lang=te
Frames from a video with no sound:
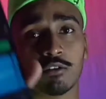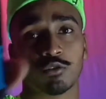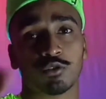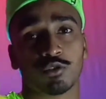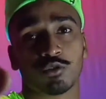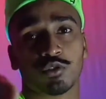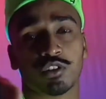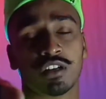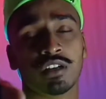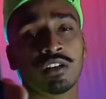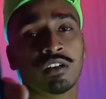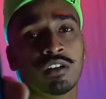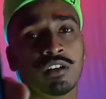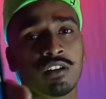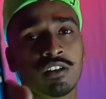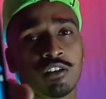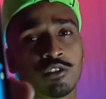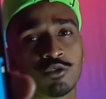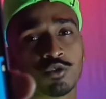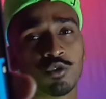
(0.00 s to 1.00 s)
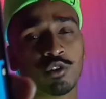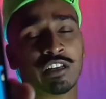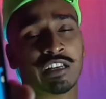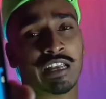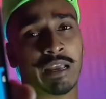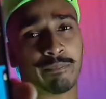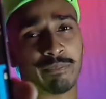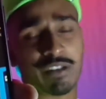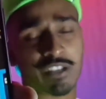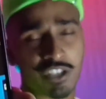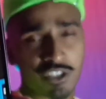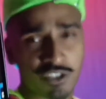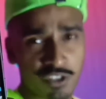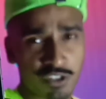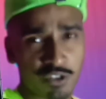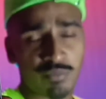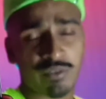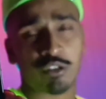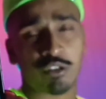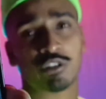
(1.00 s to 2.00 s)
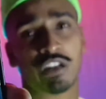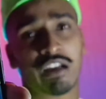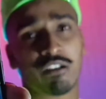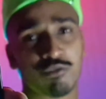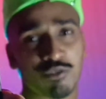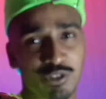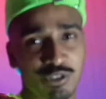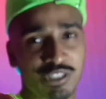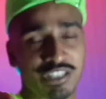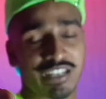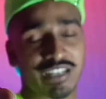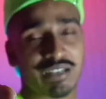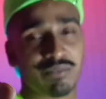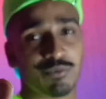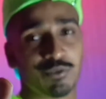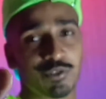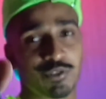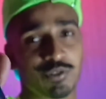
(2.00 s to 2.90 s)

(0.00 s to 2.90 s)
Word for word: ఈ విధంగా ఉంటుంది సో ఈ అప్లికేషన్ మీకు డౌన్లోడ్